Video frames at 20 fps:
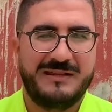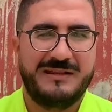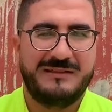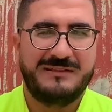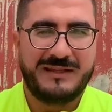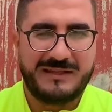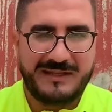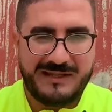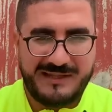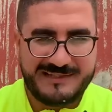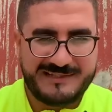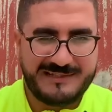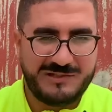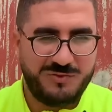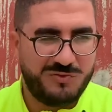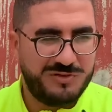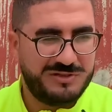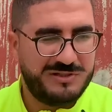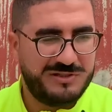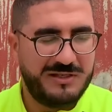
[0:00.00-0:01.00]
ديال الله عز
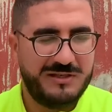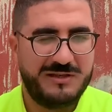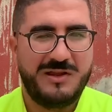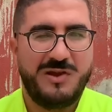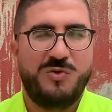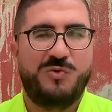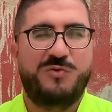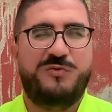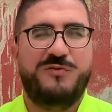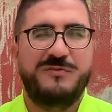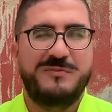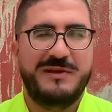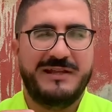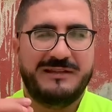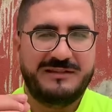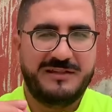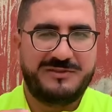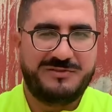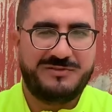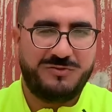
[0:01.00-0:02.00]
وجل وفي
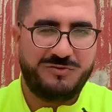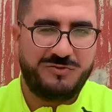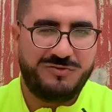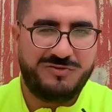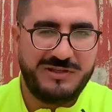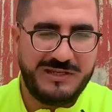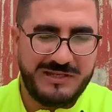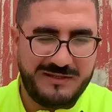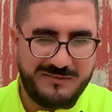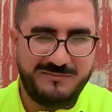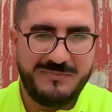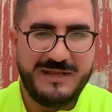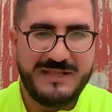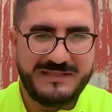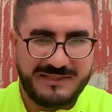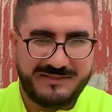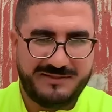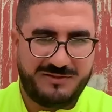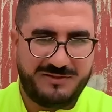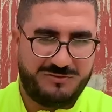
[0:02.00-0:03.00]
الماده 29
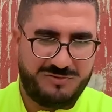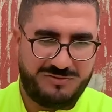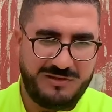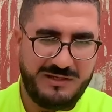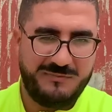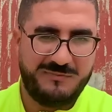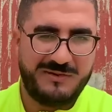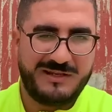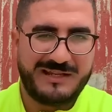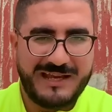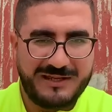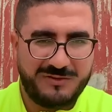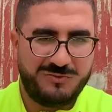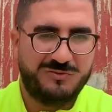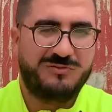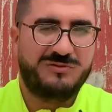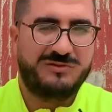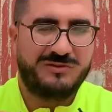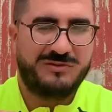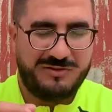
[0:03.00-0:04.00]
ماده 29 من
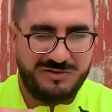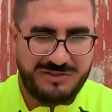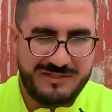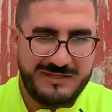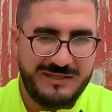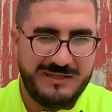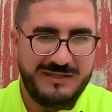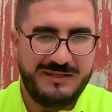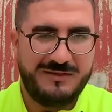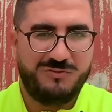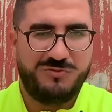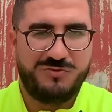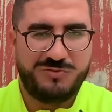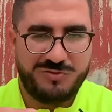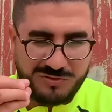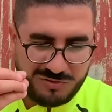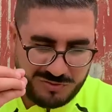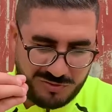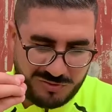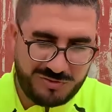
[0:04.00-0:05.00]
القانون الجنائي
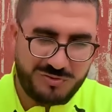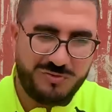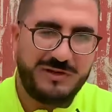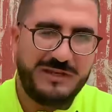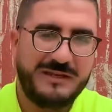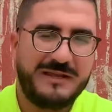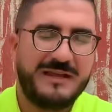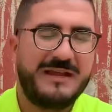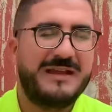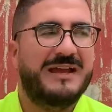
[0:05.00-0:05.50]
والدستوري